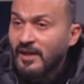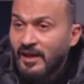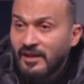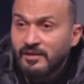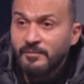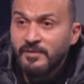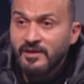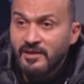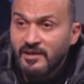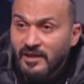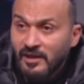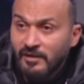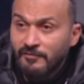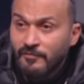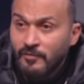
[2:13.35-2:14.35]
اي حد
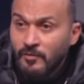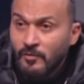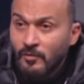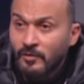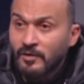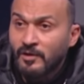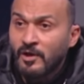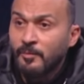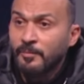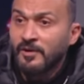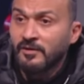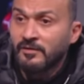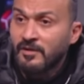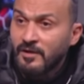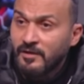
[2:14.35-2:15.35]
بيجي يتكلم في الكوره
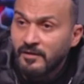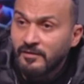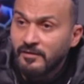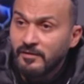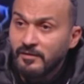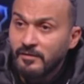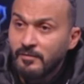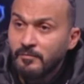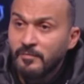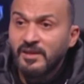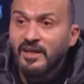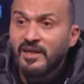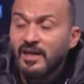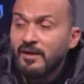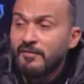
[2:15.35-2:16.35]
او بينتقد
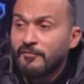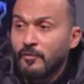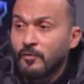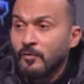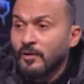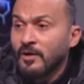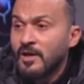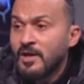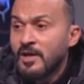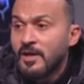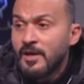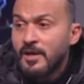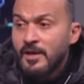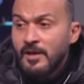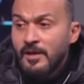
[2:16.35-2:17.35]
بتتكلم في الكوره
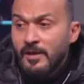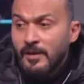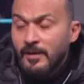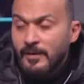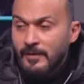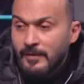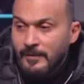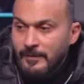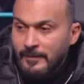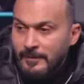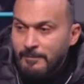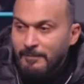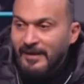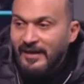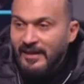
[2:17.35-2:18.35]

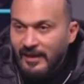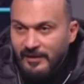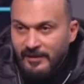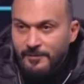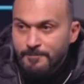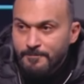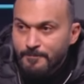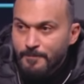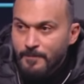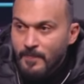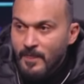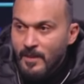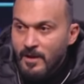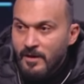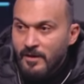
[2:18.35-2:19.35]
المرغني
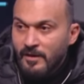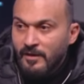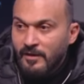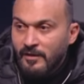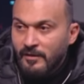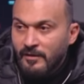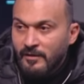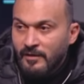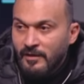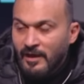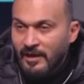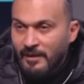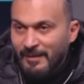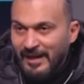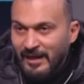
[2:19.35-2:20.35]
آه،
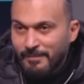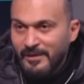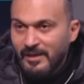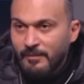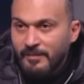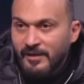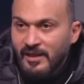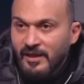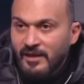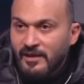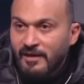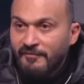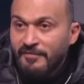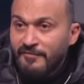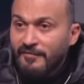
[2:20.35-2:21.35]
آه، هجيبها لك من
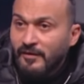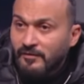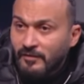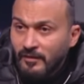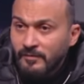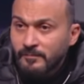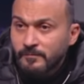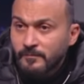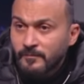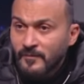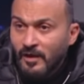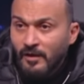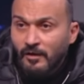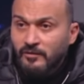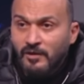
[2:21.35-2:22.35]
البدايه كان في فتره
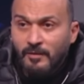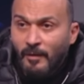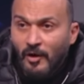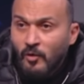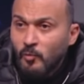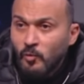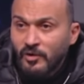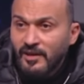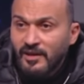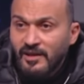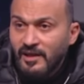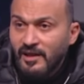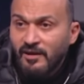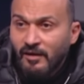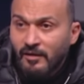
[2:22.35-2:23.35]
علاقتك مع جمهور
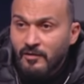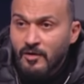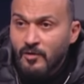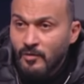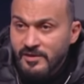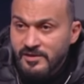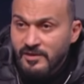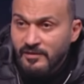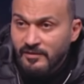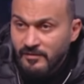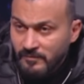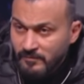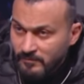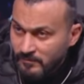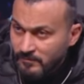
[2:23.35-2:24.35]
النادي الاهلي علاقه
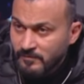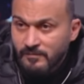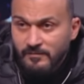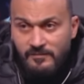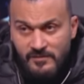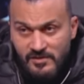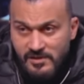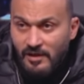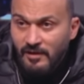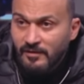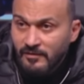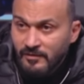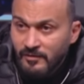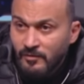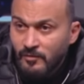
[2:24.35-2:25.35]
كويسه جدا حصل
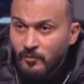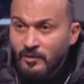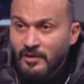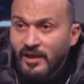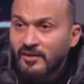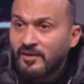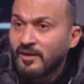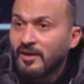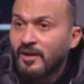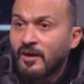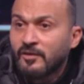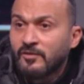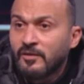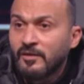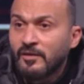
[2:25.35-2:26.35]
صح حصل وكانت
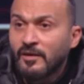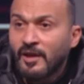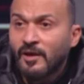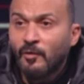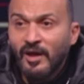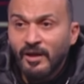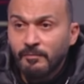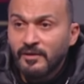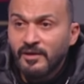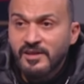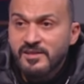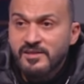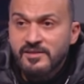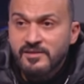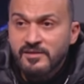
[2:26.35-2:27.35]
المشكله انا واحد
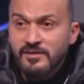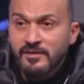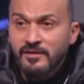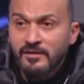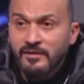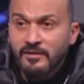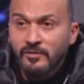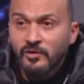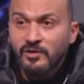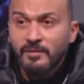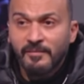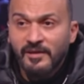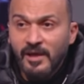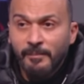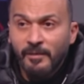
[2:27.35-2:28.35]
من الناس
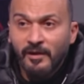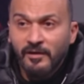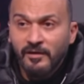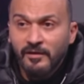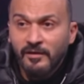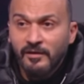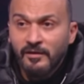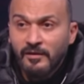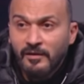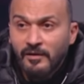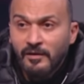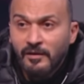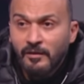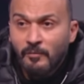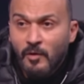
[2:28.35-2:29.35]
كنت متابع
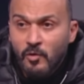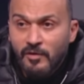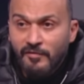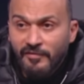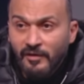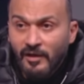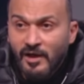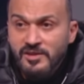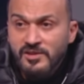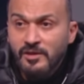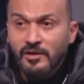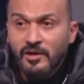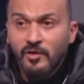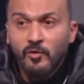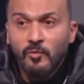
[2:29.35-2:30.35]
الموقف اللي
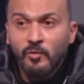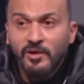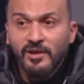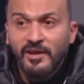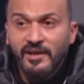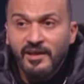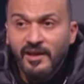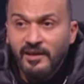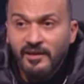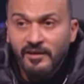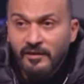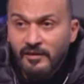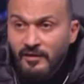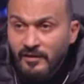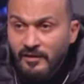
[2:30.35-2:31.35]
حصل كان جمهور النادي
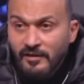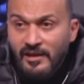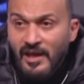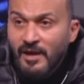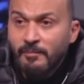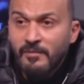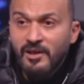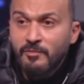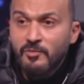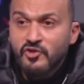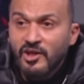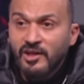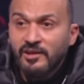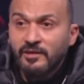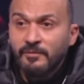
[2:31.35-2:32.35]
الاهلي داعم
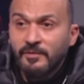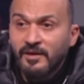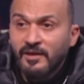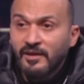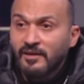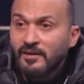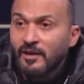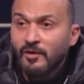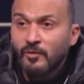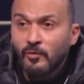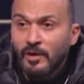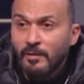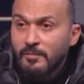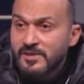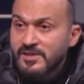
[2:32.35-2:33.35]
ليك بشكل كبير
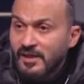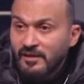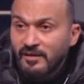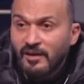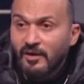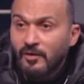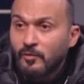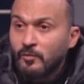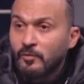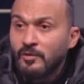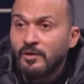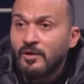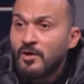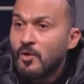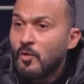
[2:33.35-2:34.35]
جدا وكان مساندك
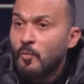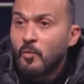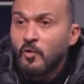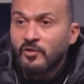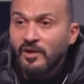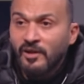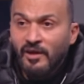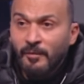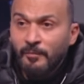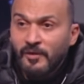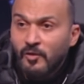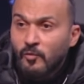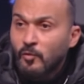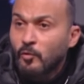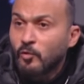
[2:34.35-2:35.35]

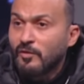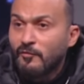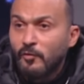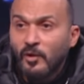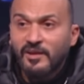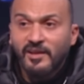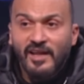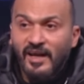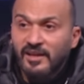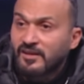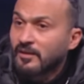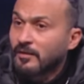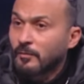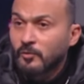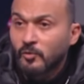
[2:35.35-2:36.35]
ومقتنع بيك وكنت في الوقت
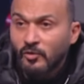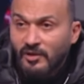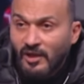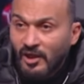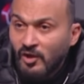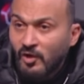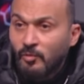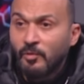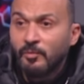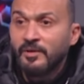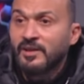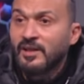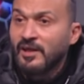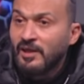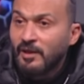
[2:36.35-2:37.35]
ده حتى انت بترد
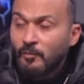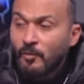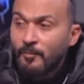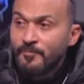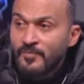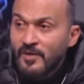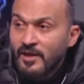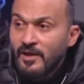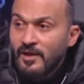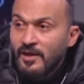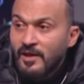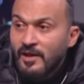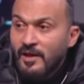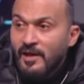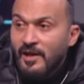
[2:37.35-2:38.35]
عليهم وبتكلمهم
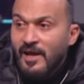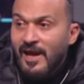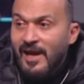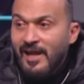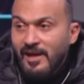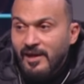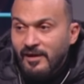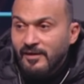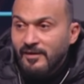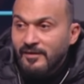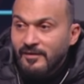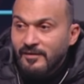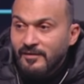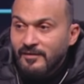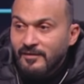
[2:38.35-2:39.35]

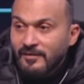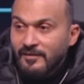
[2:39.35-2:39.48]
هل